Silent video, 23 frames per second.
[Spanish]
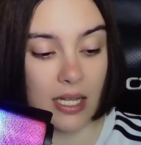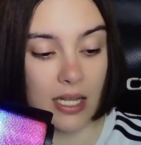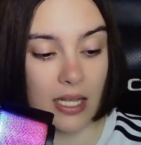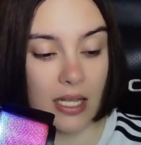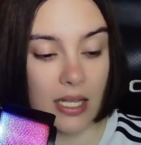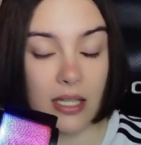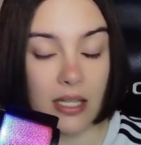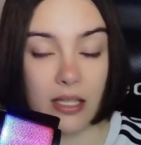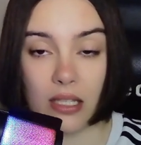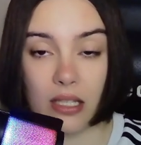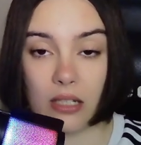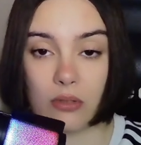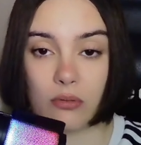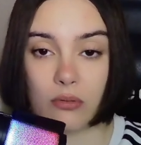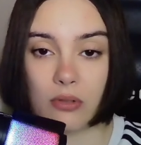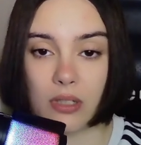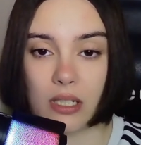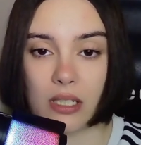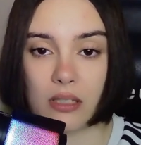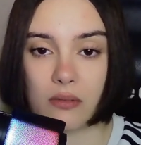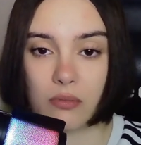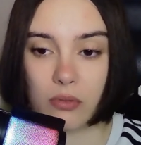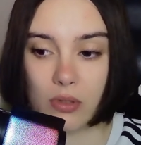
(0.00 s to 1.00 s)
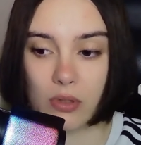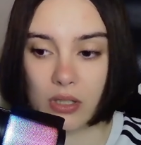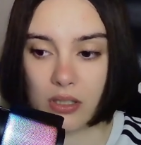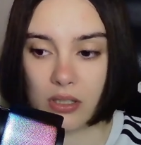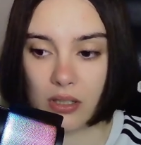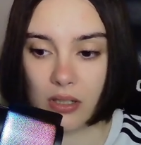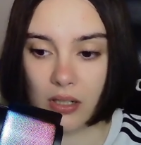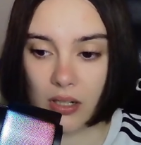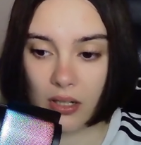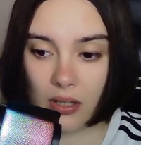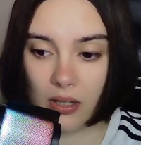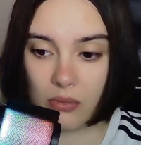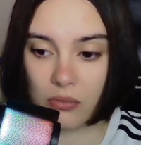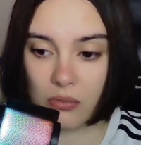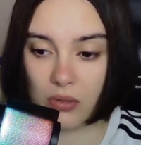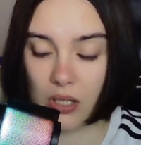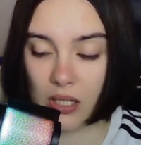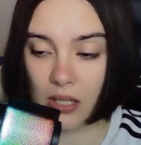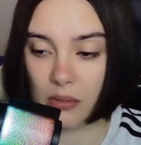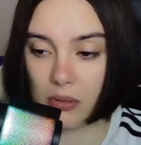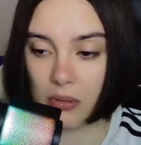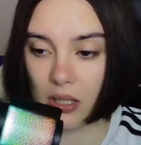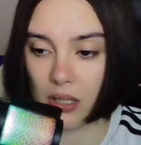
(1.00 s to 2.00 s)
Y el lunes pues recibo
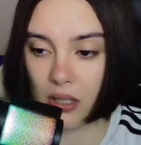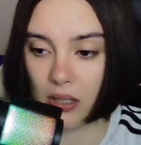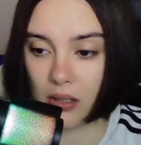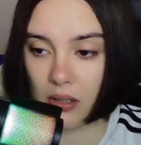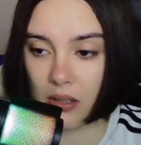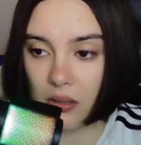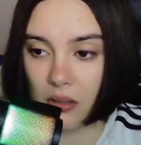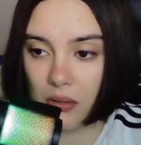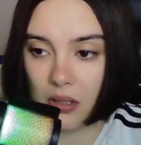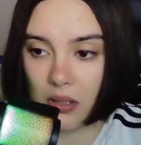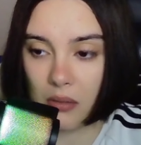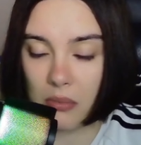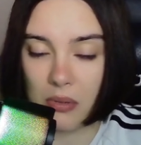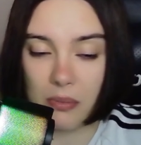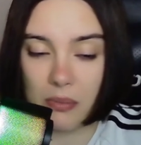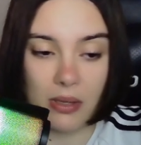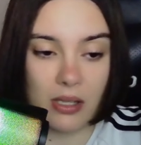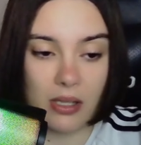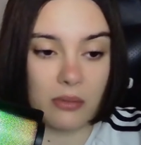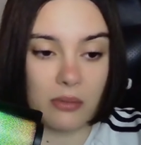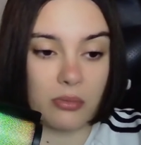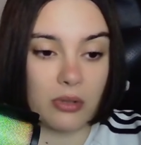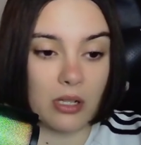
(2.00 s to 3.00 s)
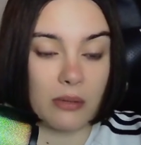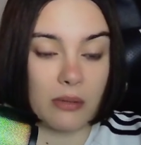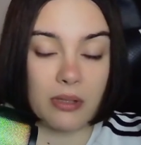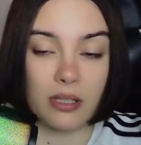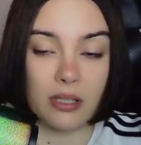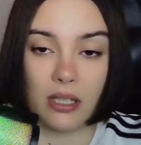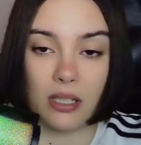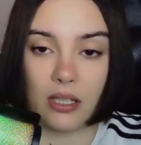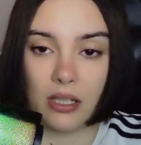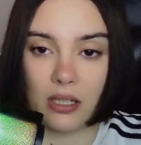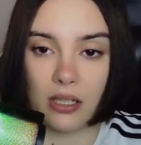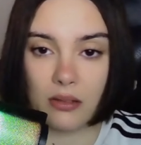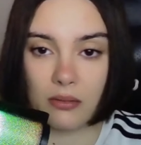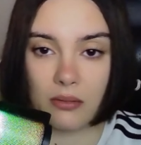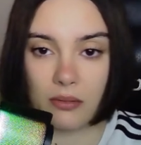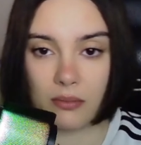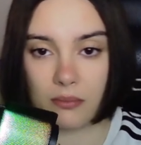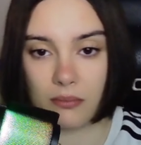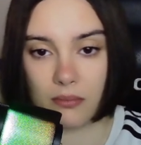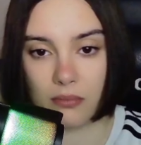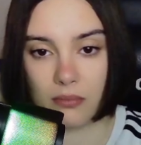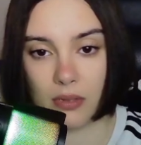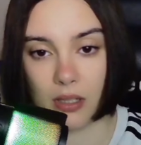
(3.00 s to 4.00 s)
una llamada de, de mi padre por la mañana
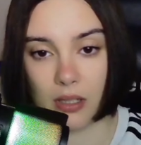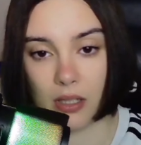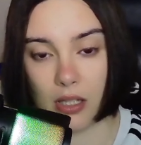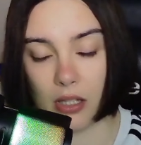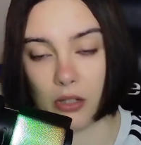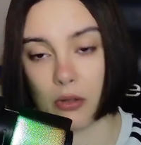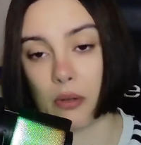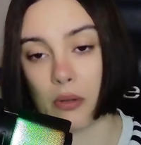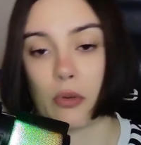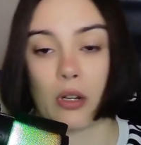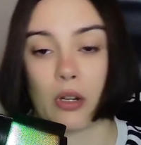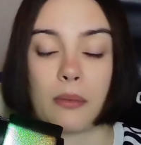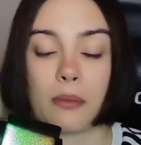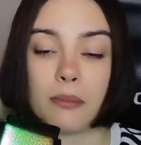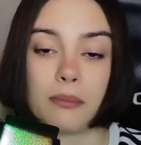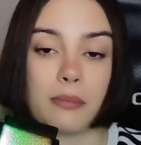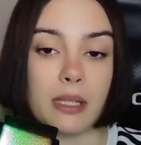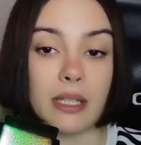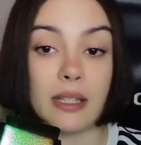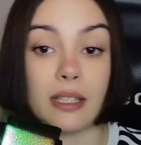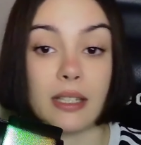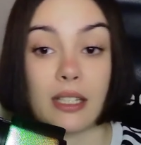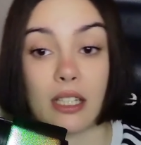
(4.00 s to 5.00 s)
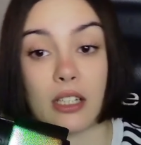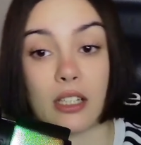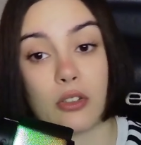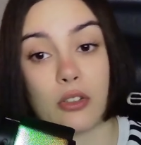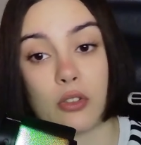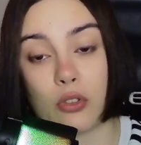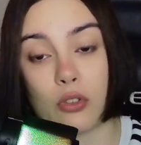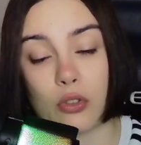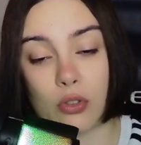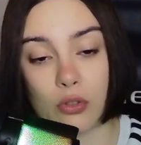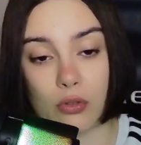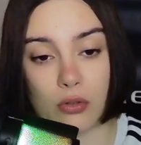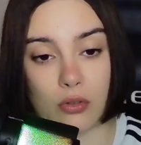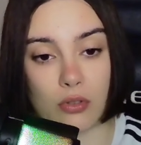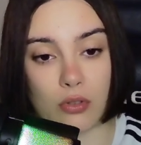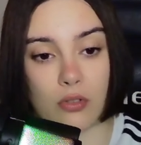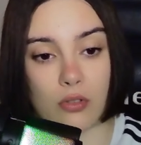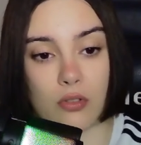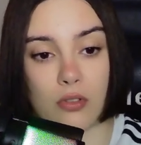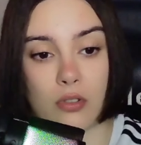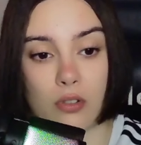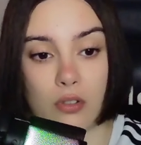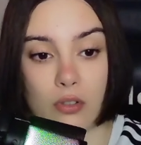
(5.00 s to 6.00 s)
diciéndome, porque mi tía
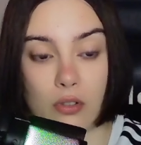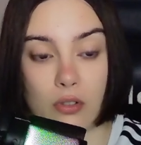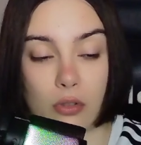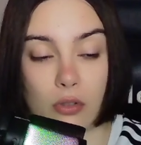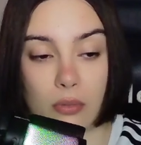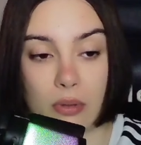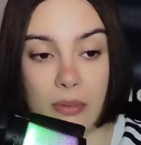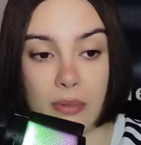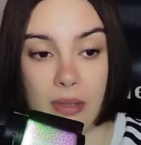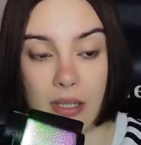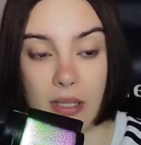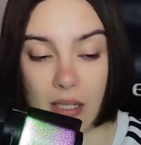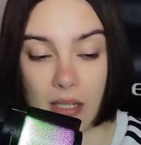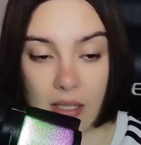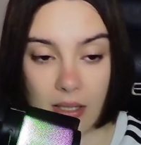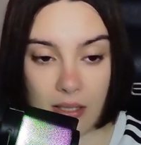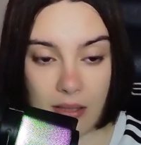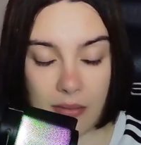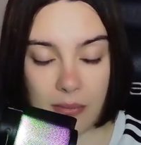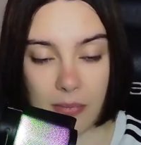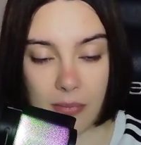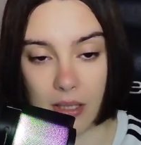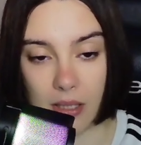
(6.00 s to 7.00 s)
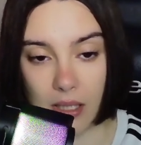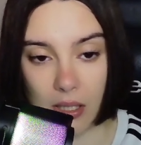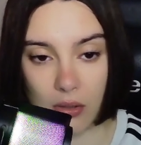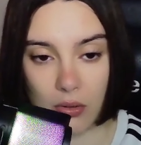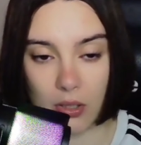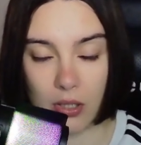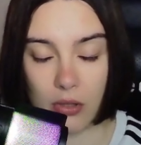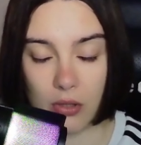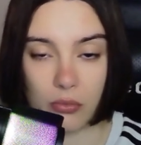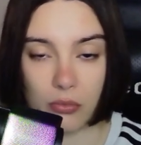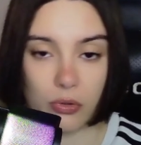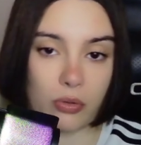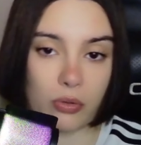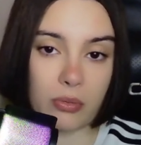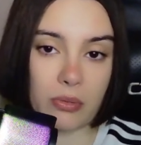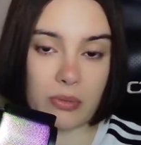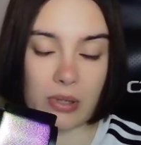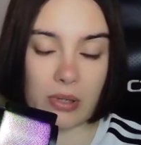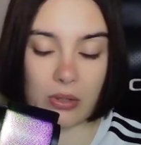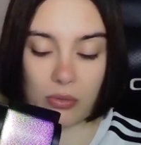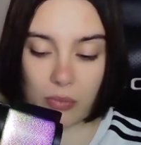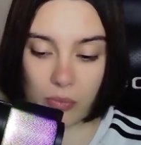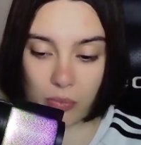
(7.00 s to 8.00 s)
no, vivía en Valladolid como yo,
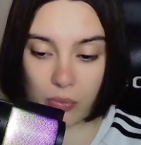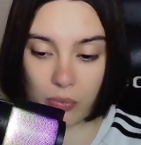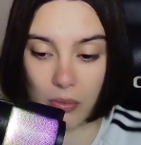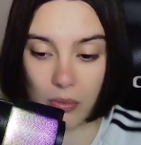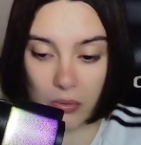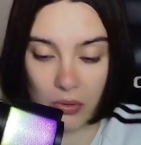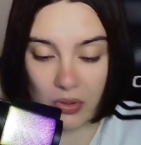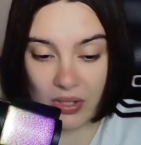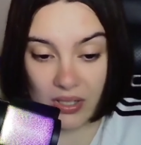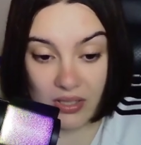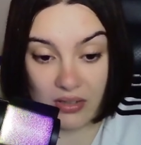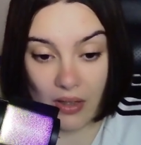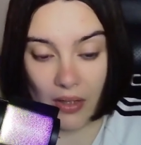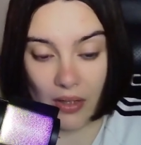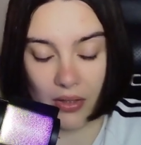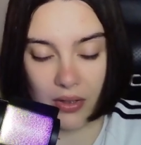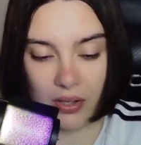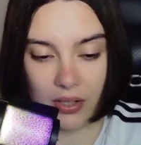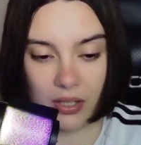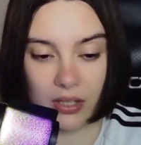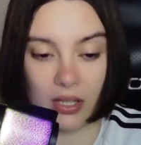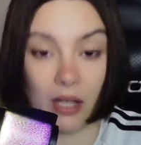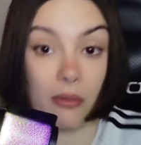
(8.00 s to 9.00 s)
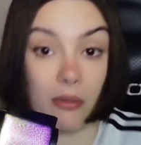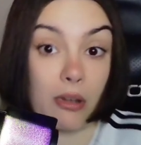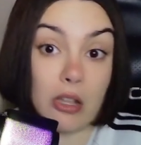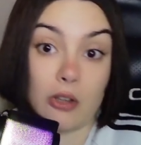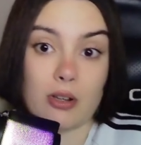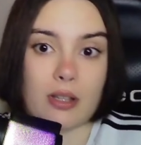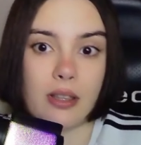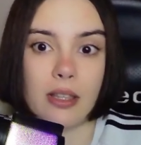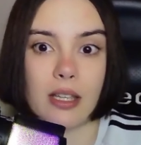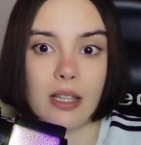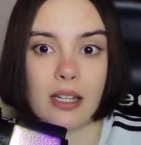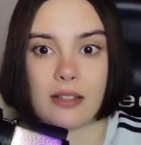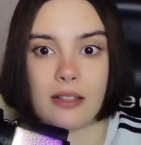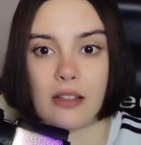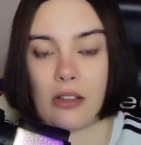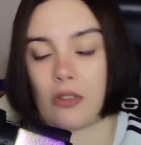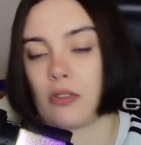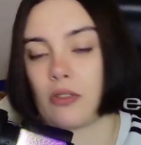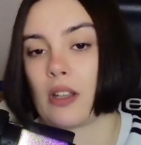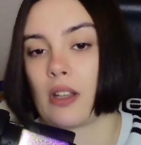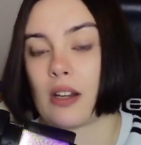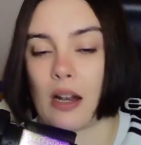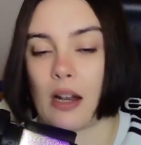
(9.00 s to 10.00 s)
vivía en un pueblo que está cerquita de Valladolid, que es de
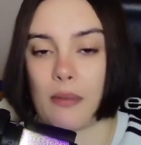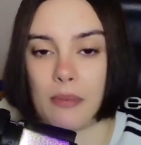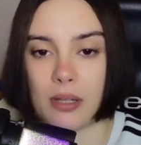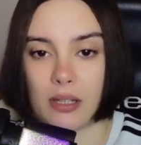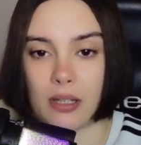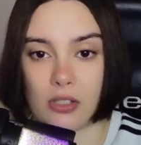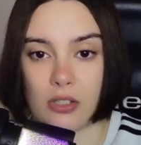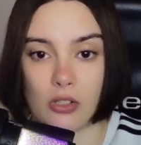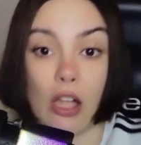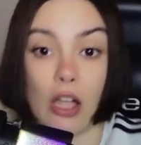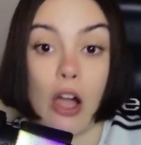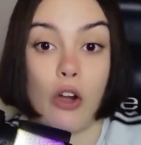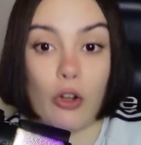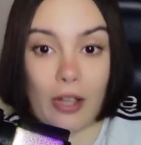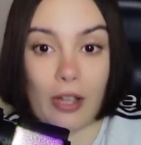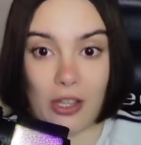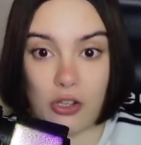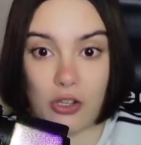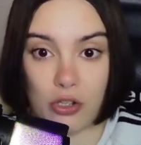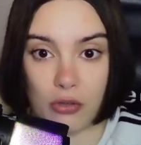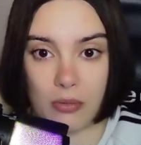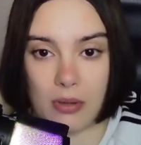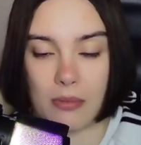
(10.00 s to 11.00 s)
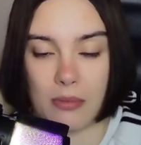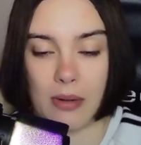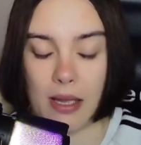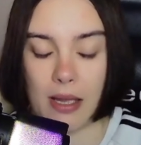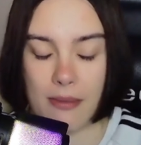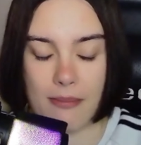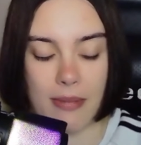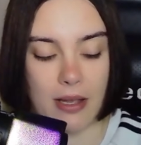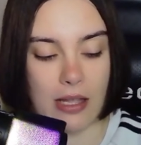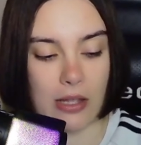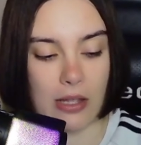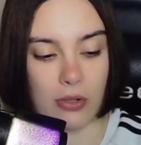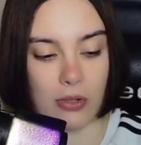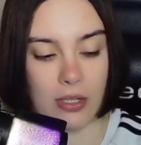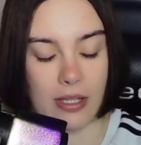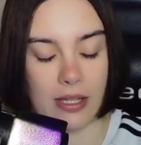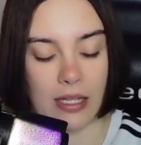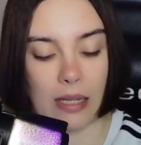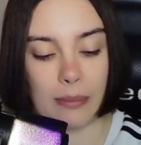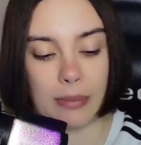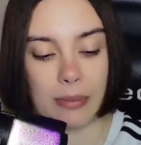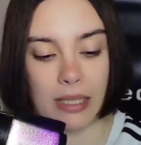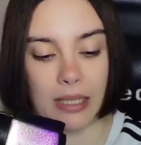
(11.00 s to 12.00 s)
donde realmente soy, aunque yo viva en Valladolid
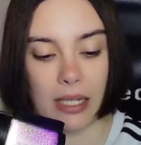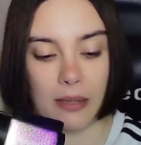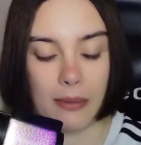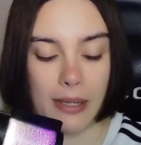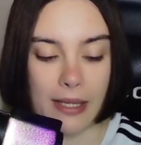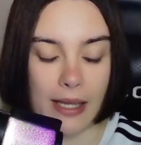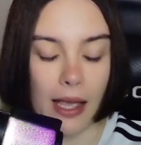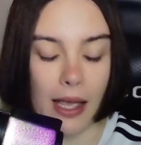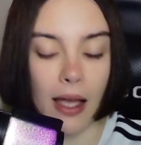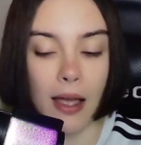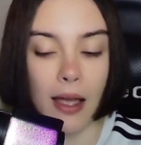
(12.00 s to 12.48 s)
capital, vaya.